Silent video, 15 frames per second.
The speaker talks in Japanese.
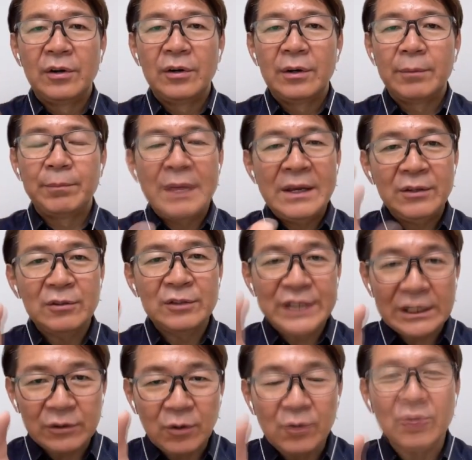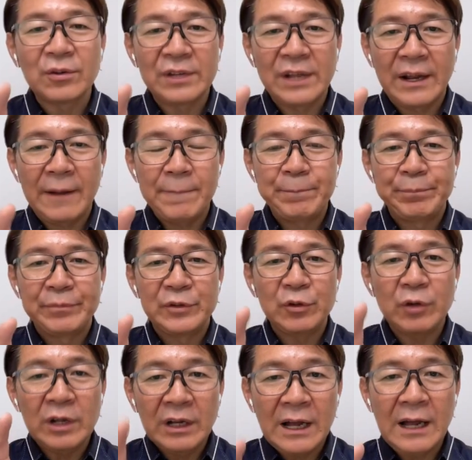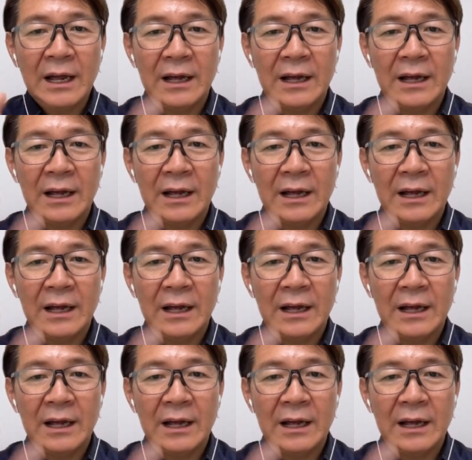勉強したところでねそれが